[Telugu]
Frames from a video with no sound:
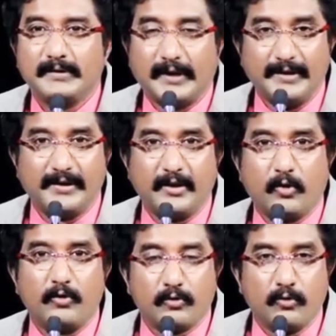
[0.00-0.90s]
తండ్రి
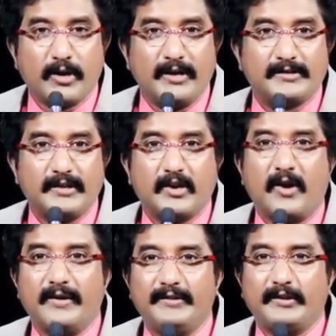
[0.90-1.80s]
కొడుకు కలిసి
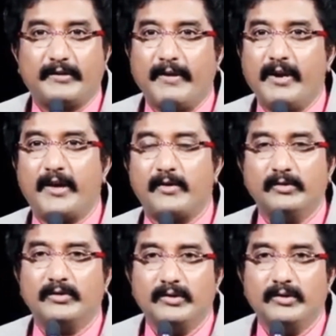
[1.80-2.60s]
కాలేజీకి వెళ్ళారు